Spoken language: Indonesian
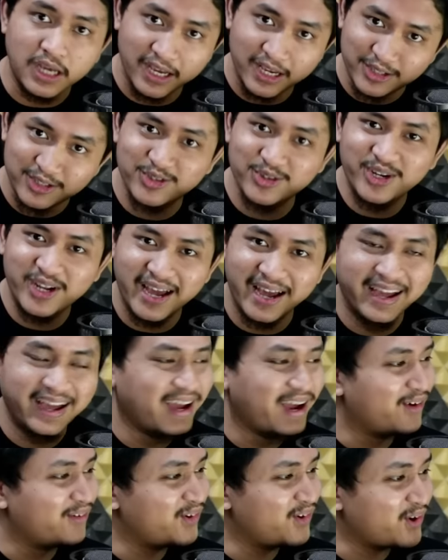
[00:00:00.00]
saya sudah
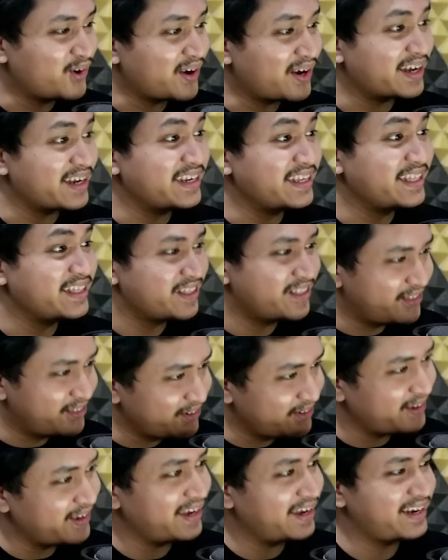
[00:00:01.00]
melakukan
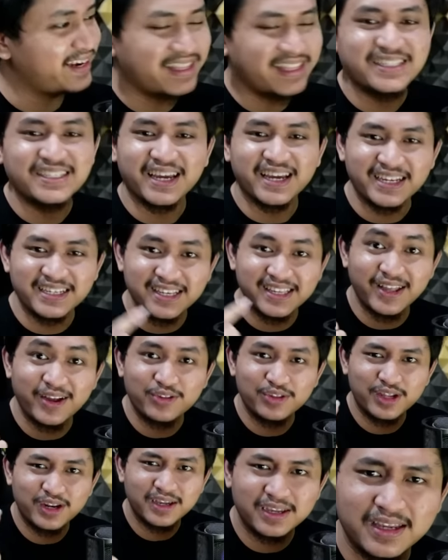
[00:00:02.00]
itu ya. Nanti saya kasih tahu
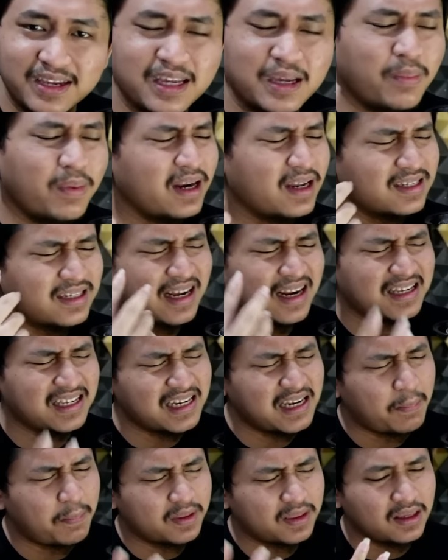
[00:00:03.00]
triknya gimana
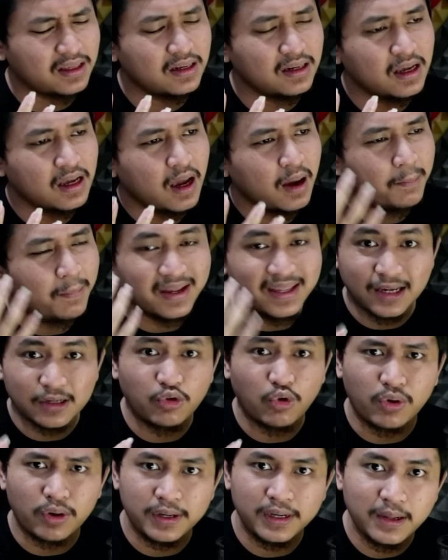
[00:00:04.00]
caranya dapetin banyak
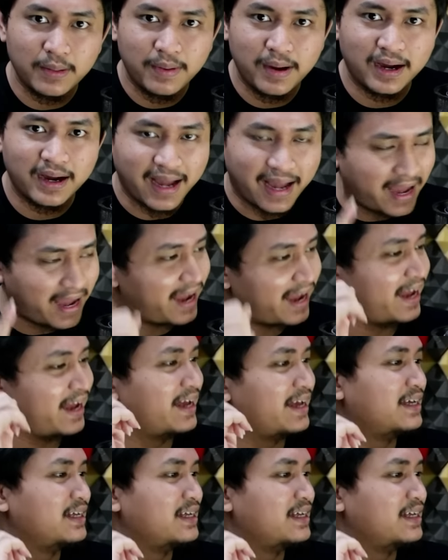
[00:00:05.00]
tokennya bang. Ah